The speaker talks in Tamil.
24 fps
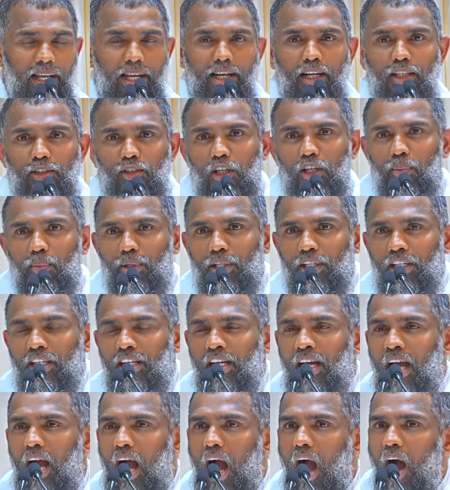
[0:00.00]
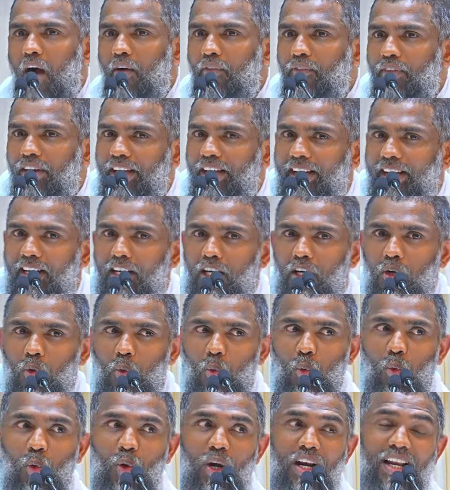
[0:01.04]
என்ன சொல்லப்பட்டிருக்கு அவைகள்
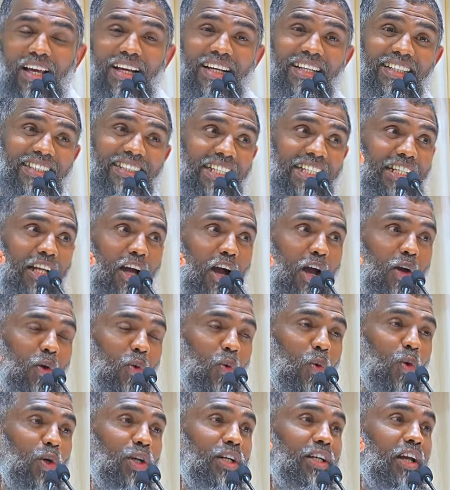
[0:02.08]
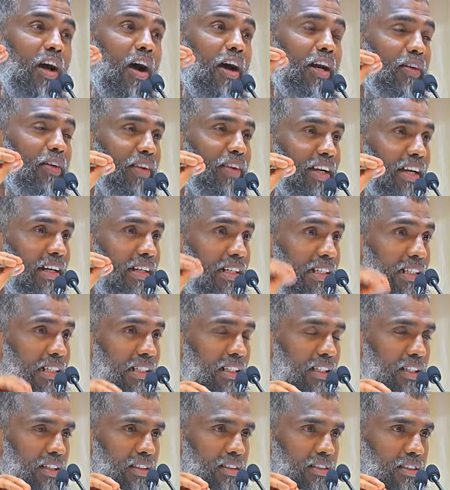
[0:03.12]
உலகத்தினால் உண்டானவைகள்
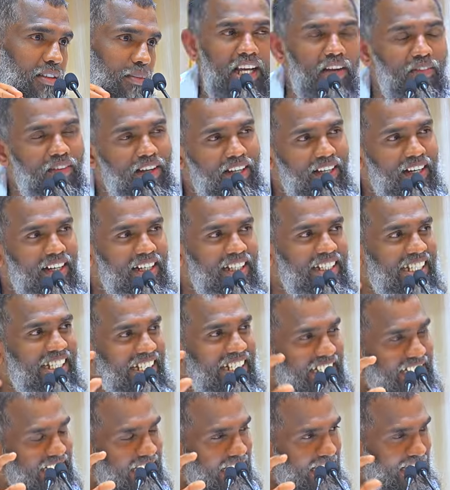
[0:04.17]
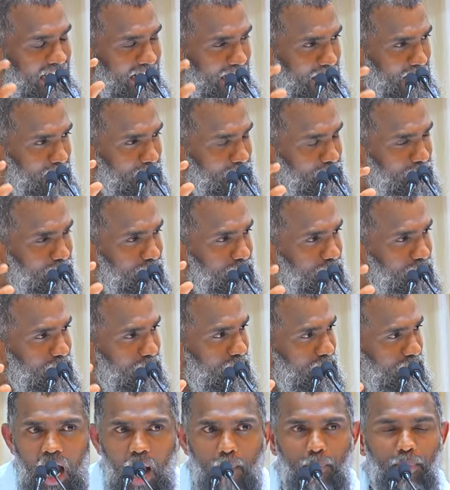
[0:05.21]
எவைகள் இச்சைகள்
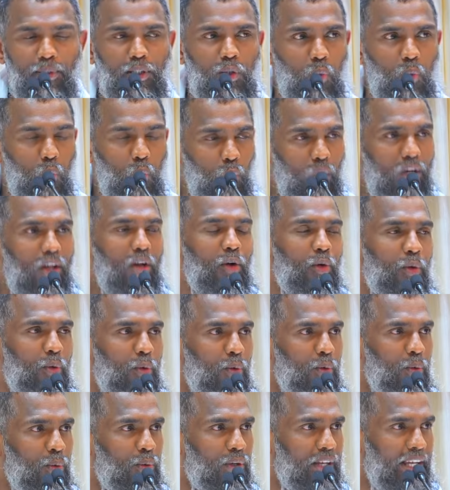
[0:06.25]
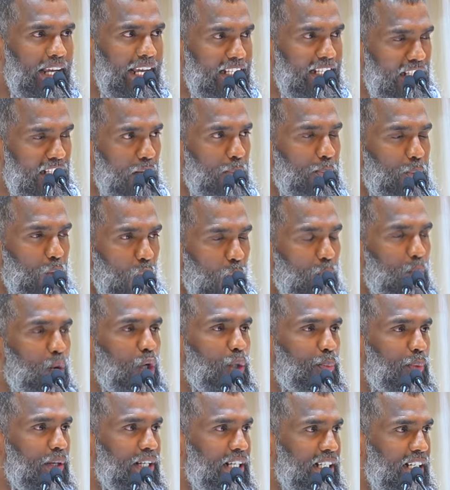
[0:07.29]
அப்ப இந்த உலகம் எதை தான்
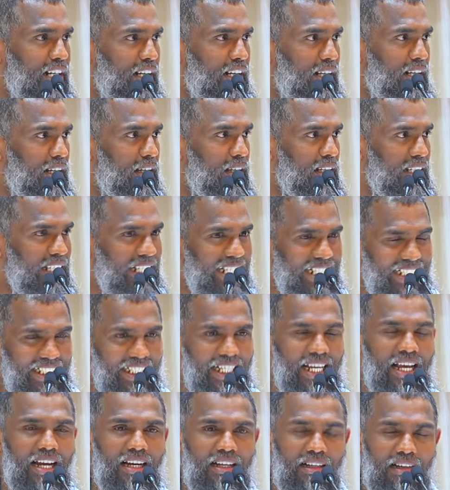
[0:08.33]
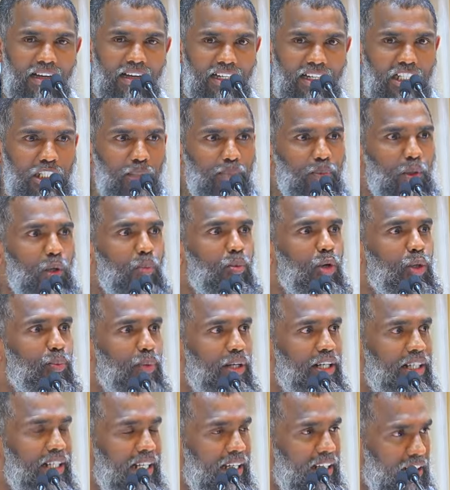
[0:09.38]
ப்ரொமோட் பண்ணிட்டு இருக்கு இச்சையான காரியம் தான் ப்ரொமோட்
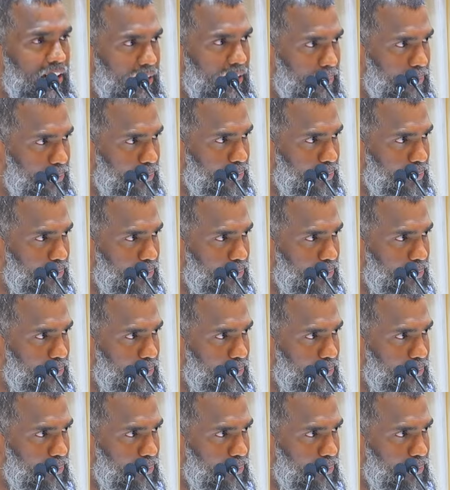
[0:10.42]
பண்ணிட்டே இருக்கு